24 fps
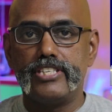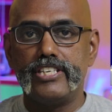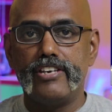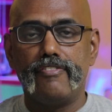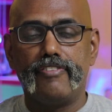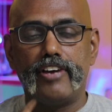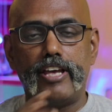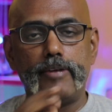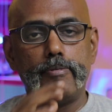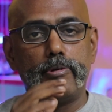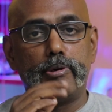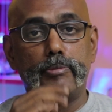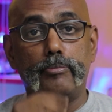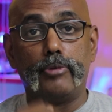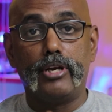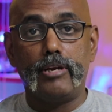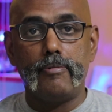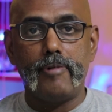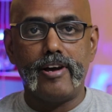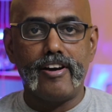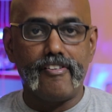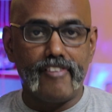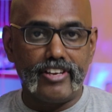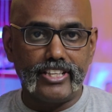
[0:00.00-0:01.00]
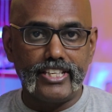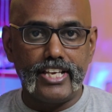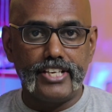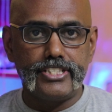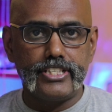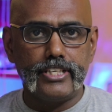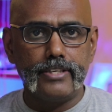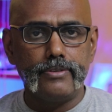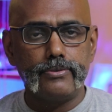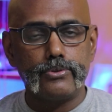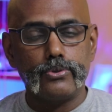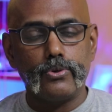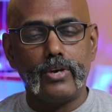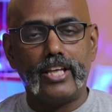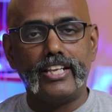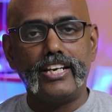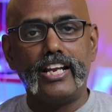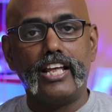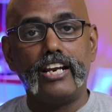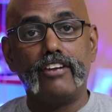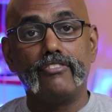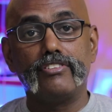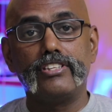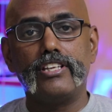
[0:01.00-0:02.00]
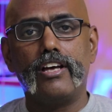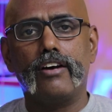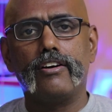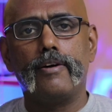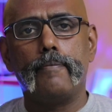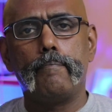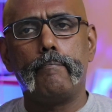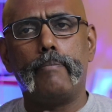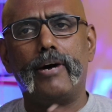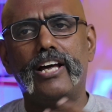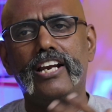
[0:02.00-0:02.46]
ஜியோ ஃபைபர் மூலமாக வந்தாச்சு ஸோ அதனால் வந்து அவங்க